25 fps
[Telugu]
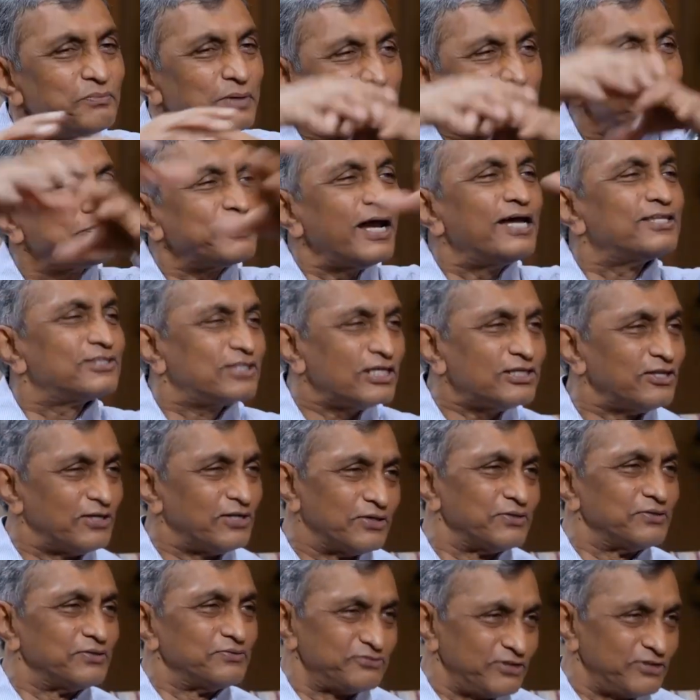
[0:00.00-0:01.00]
మన ప్రాంతంలో
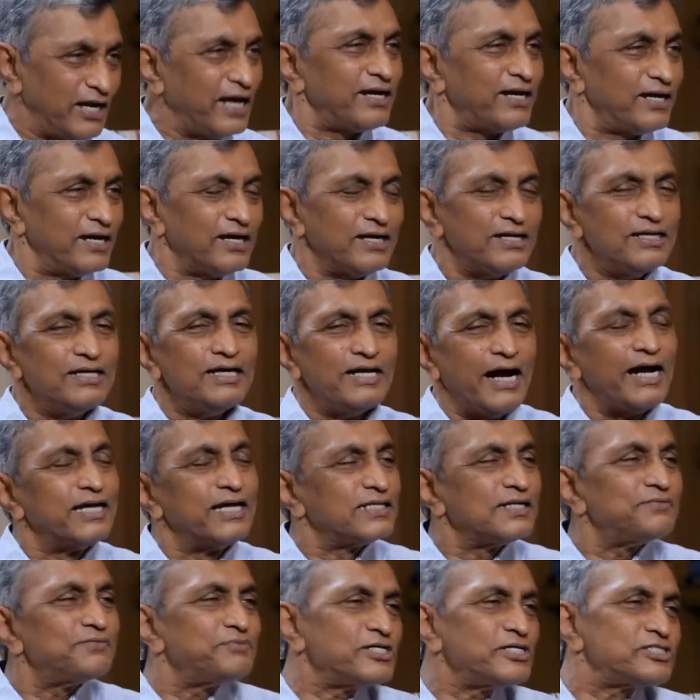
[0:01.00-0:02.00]
లేదు ఫ్రాంక్గా
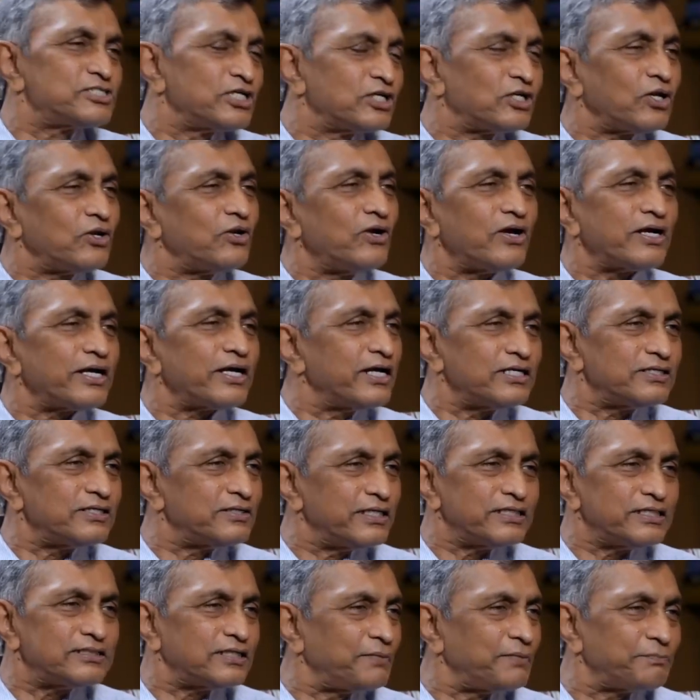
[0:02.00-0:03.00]
హైదరాబాద్ సిటీలో నాకు ఎయిట్
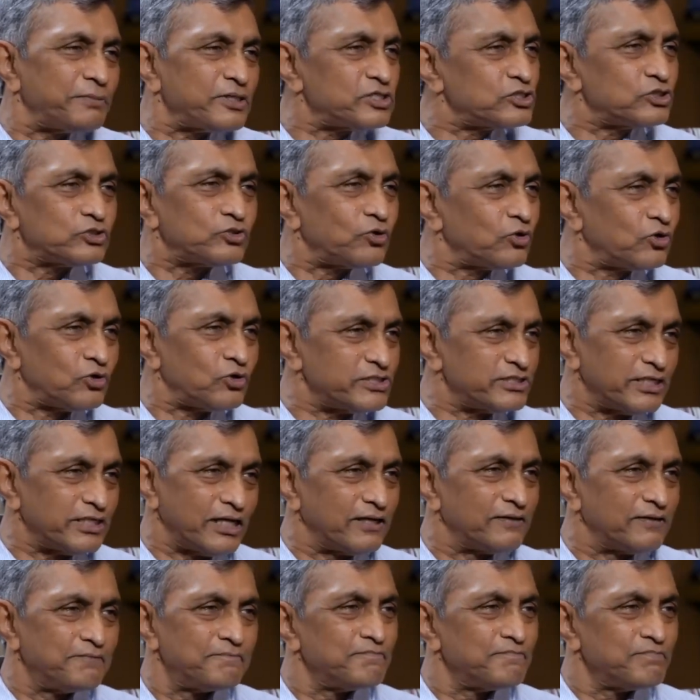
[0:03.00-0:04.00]
ఎయిట్ టెన్ పర్సెంట్ ఓట్లు
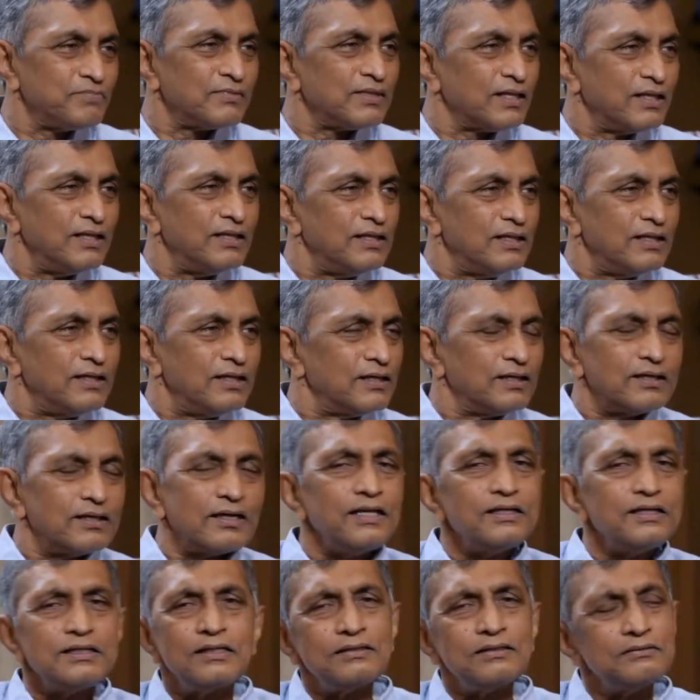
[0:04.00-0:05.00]
వచ్చినాయి
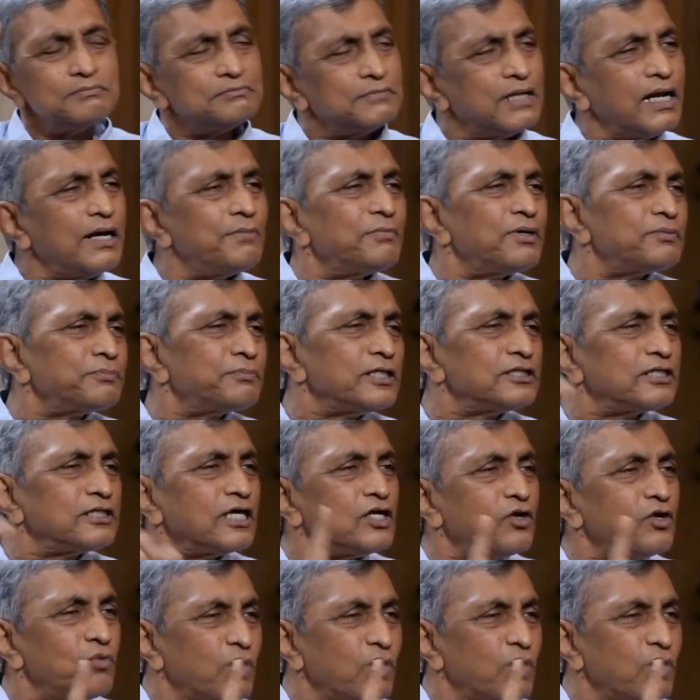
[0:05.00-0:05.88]
కానీ గ్రామ ప్రాంతాల్లో